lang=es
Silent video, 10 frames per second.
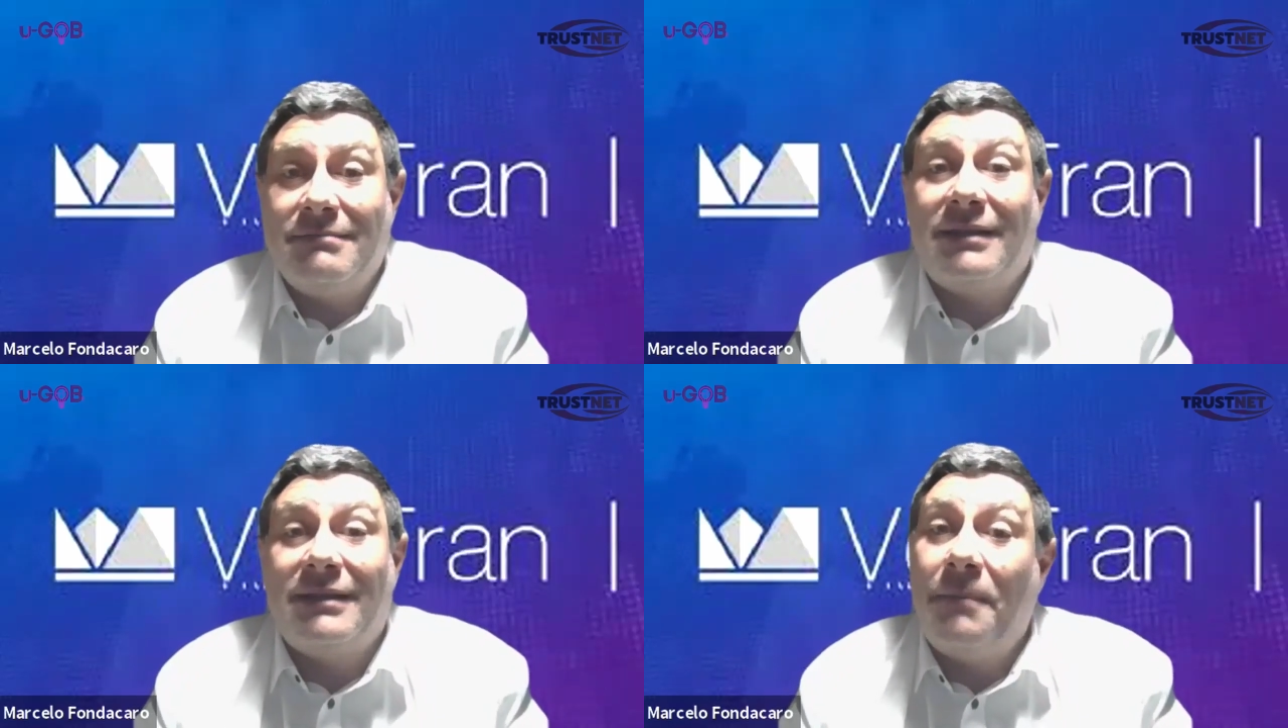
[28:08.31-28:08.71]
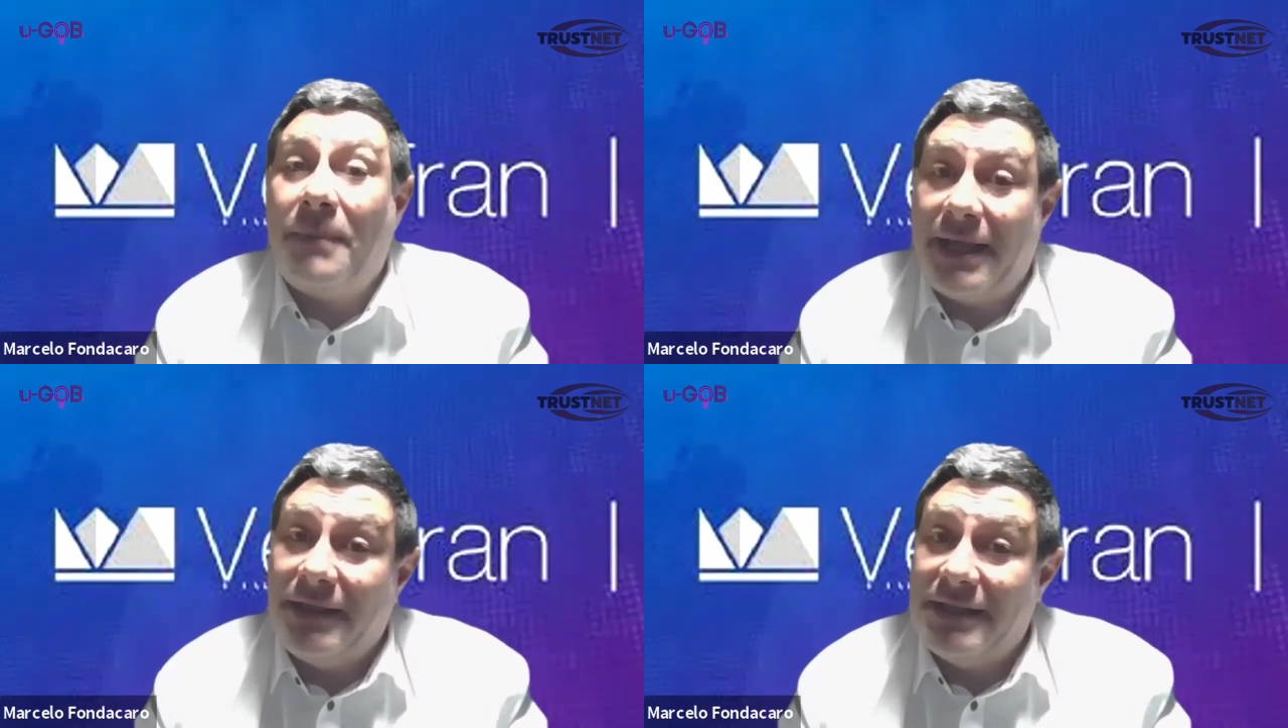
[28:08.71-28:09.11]
más
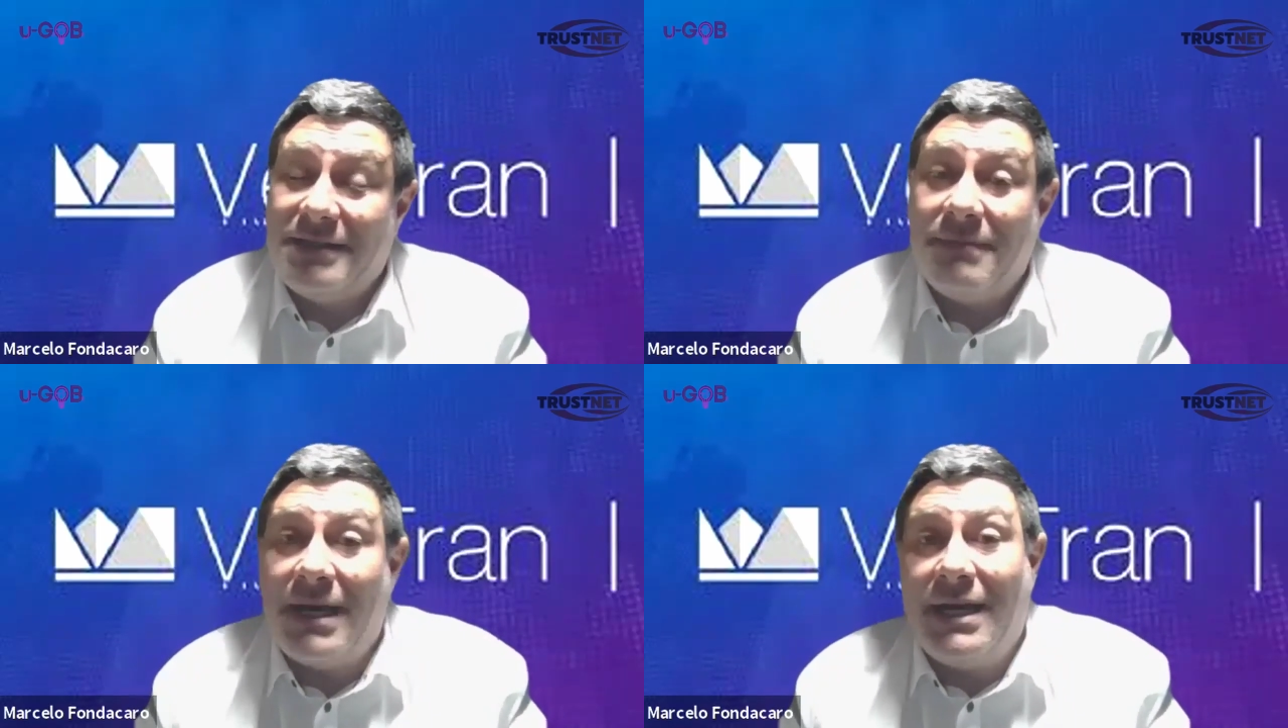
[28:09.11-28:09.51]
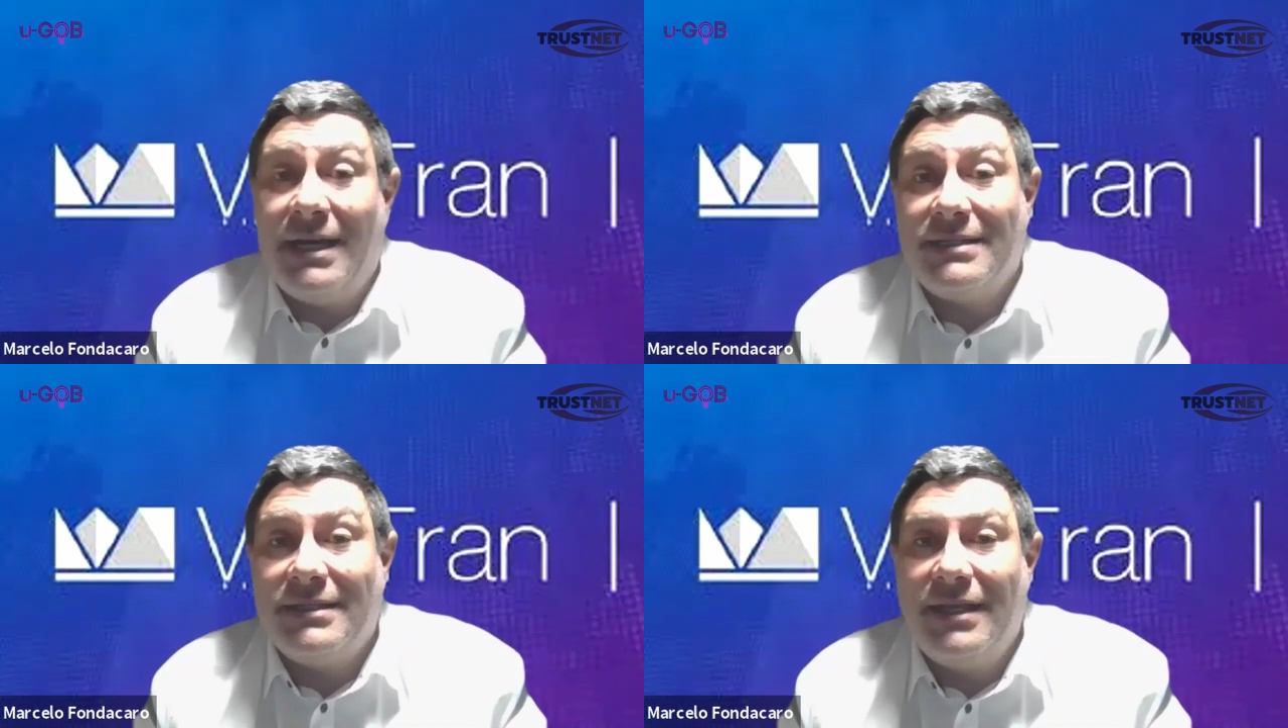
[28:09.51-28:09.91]
transparentes y
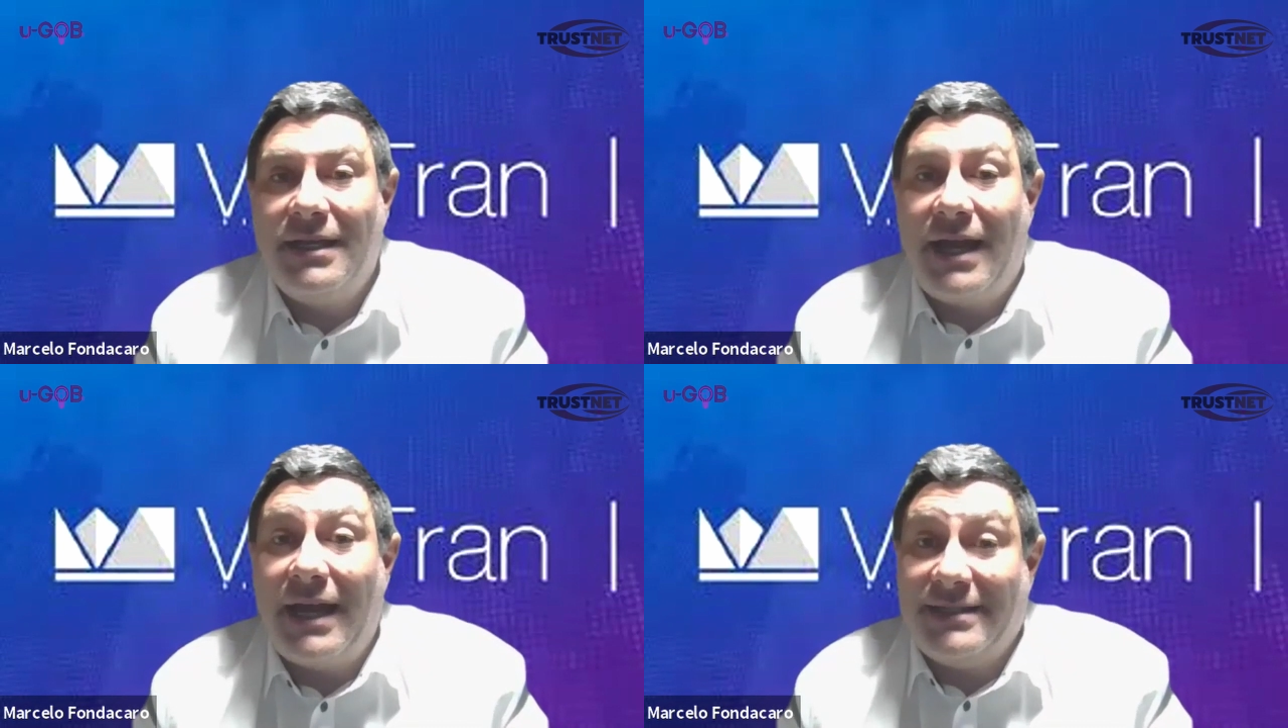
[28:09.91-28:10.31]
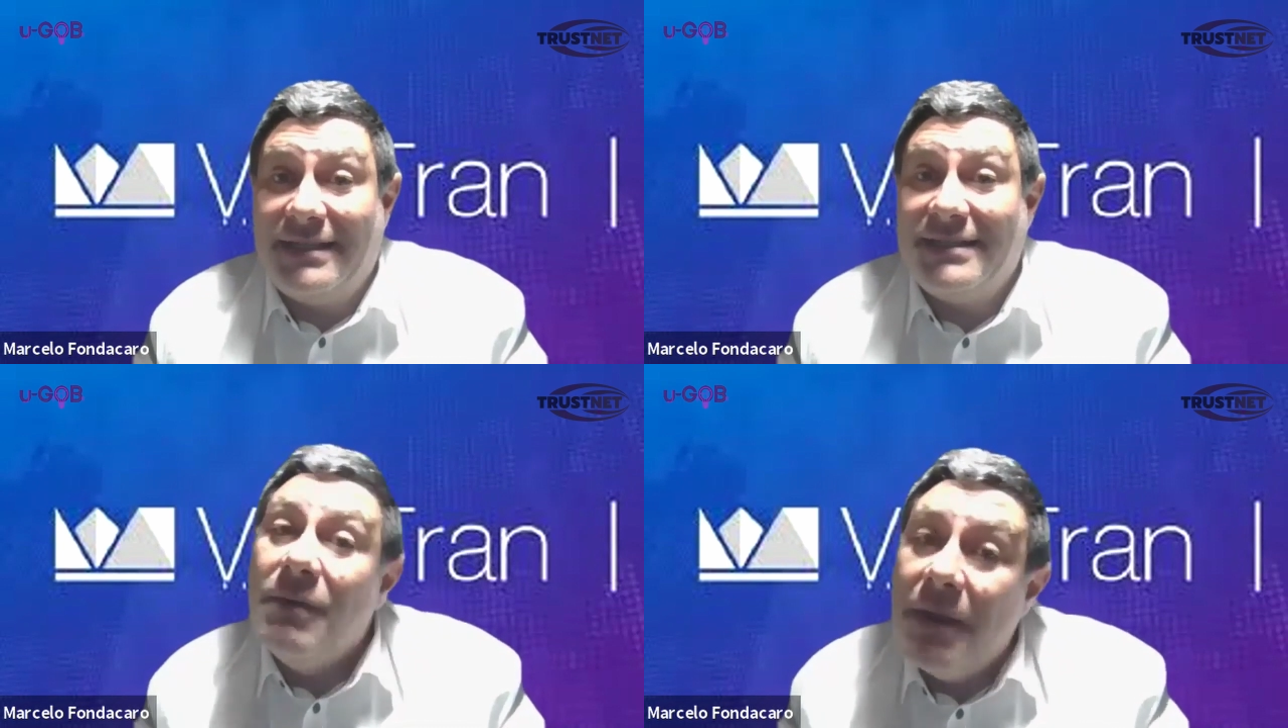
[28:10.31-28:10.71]
más
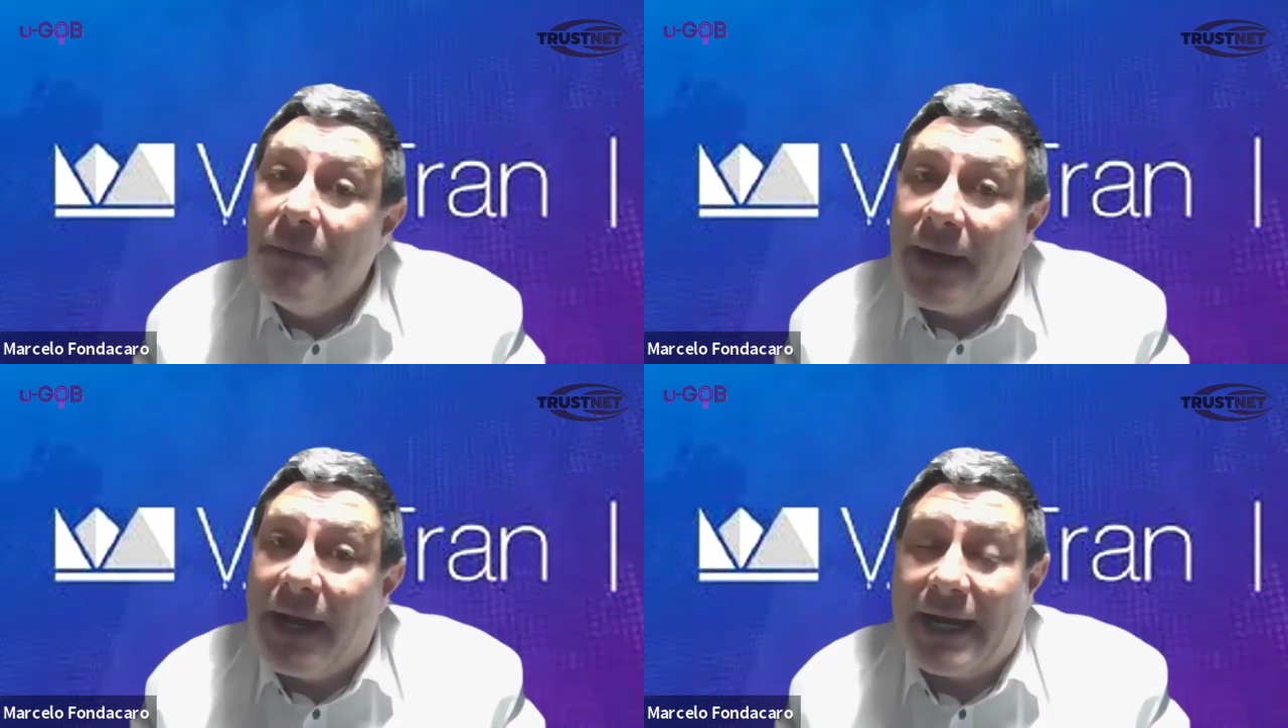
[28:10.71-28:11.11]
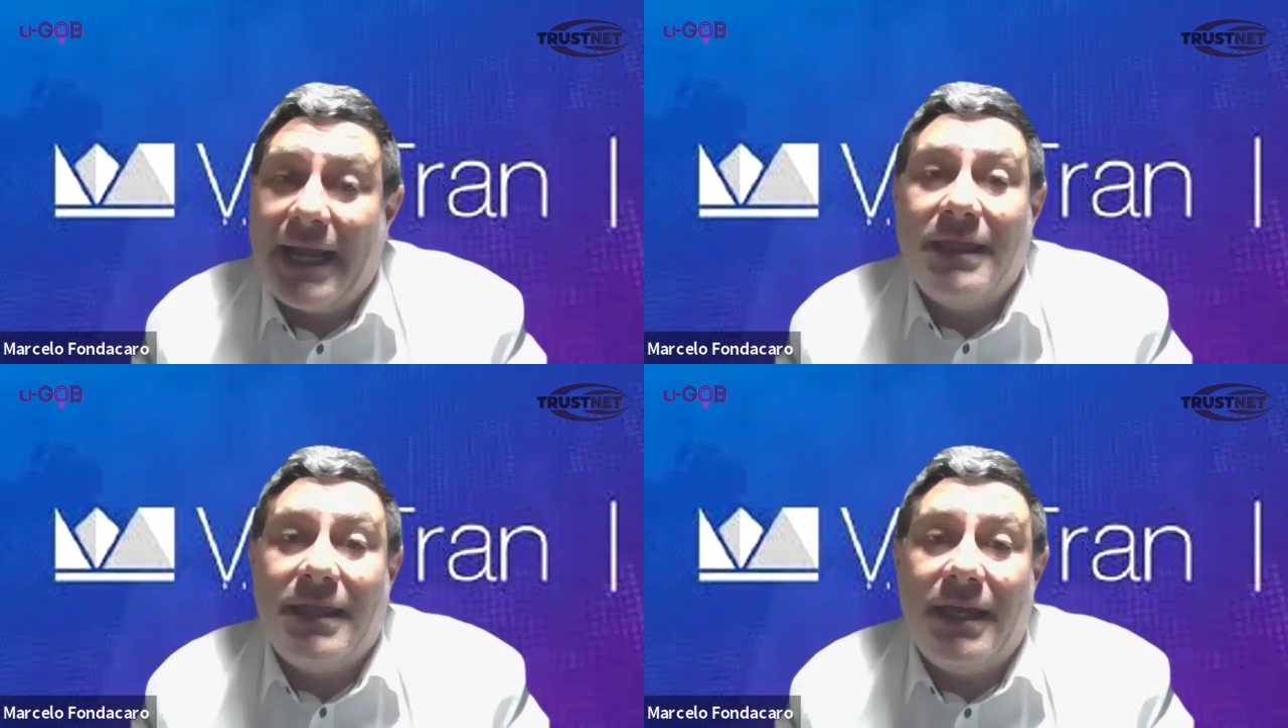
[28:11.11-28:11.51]
accesibles para la
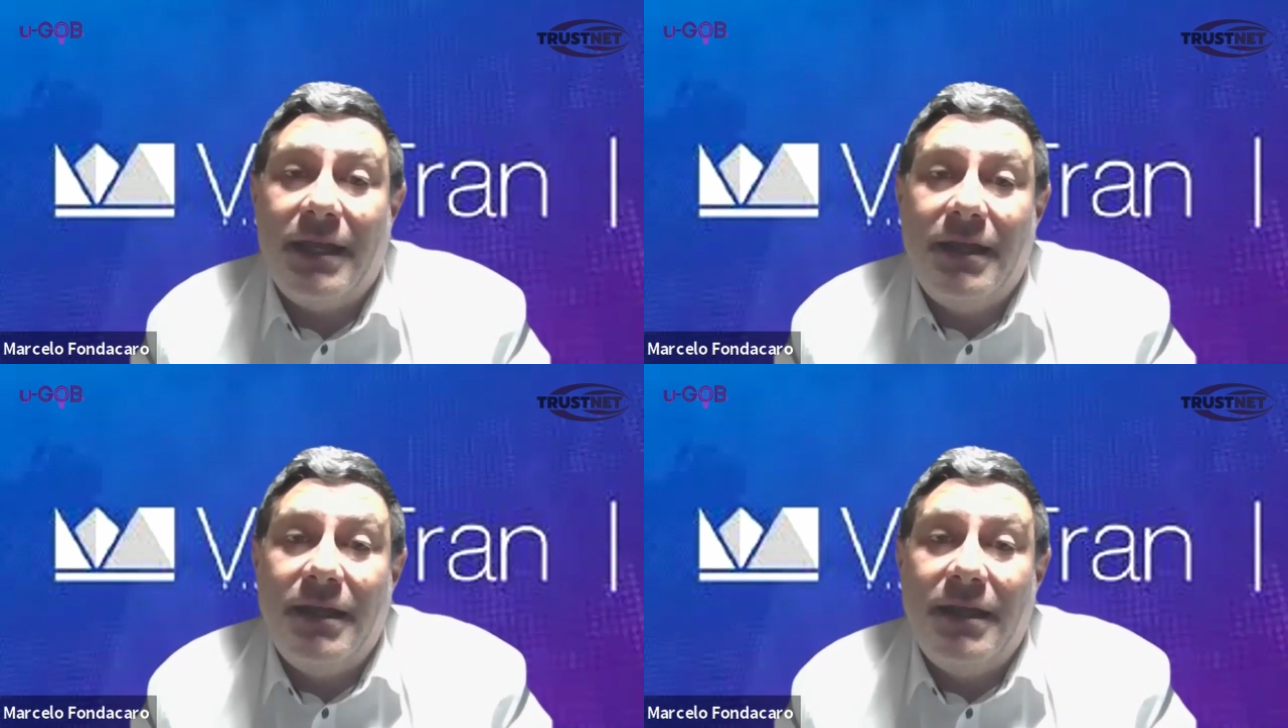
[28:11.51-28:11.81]
gente.